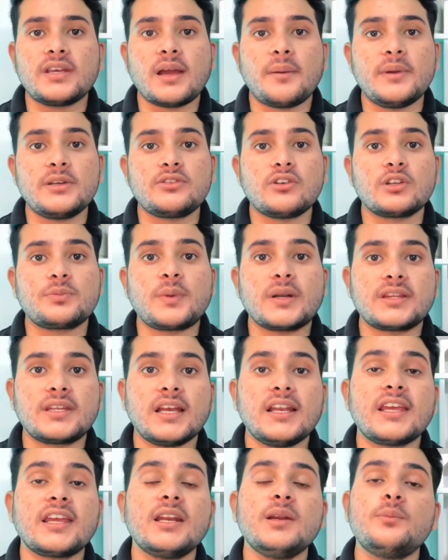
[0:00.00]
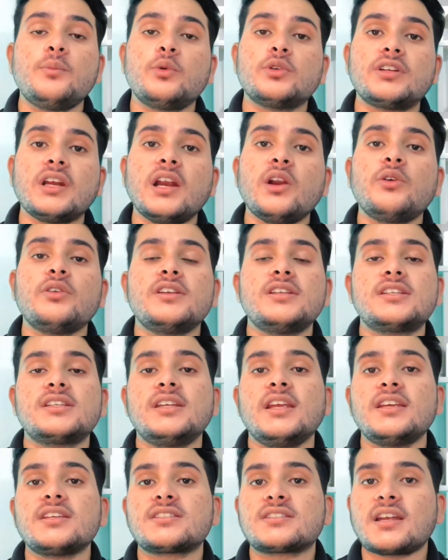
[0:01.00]
हमें जरूरत पड़ती है लेकिन मुद्रा लोन
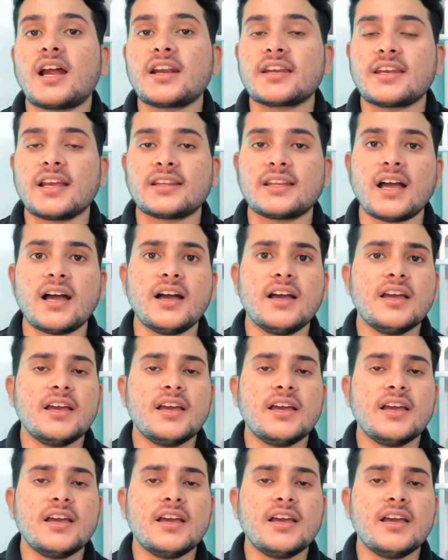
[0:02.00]
इसलिए स्टार्ट किया था